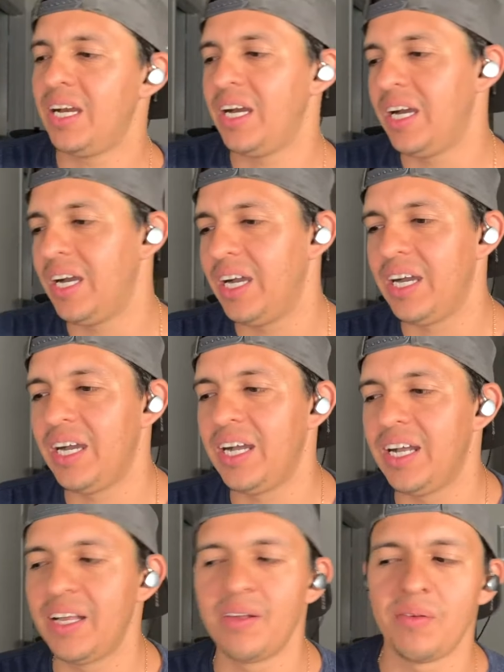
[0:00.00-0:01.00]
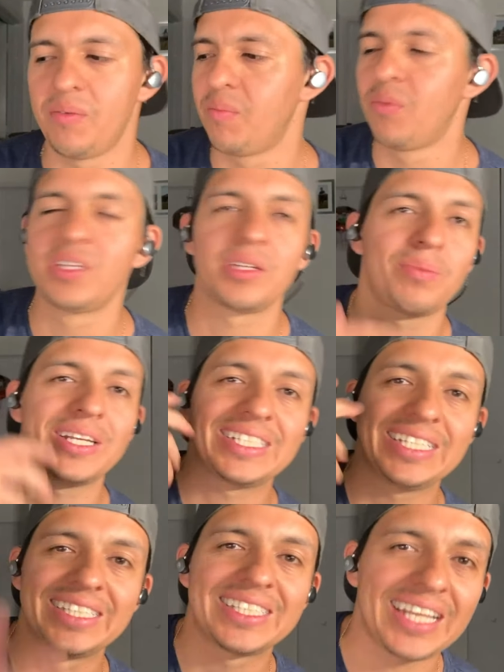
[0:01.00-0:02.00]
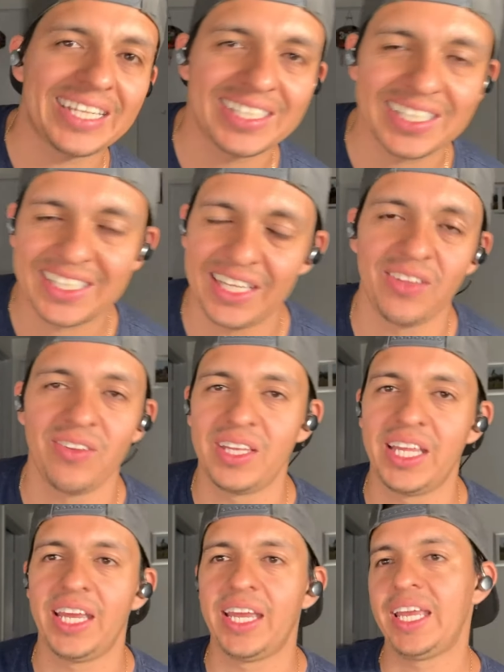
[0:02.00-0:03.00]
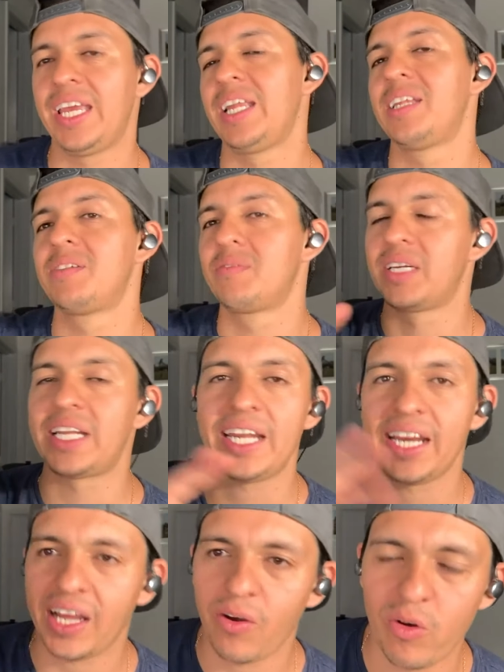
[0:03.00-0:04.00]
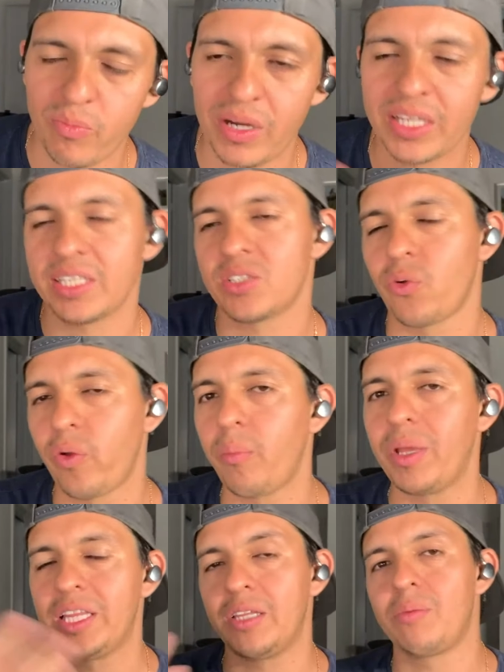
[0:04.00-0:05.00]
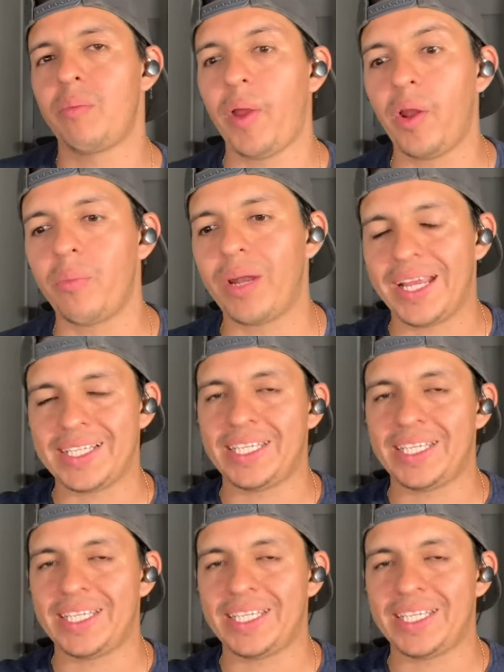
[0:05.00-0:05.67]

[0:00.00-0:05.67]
ah, múltiples instancias en donde él regrabó partes, obviamente, me imagino, para que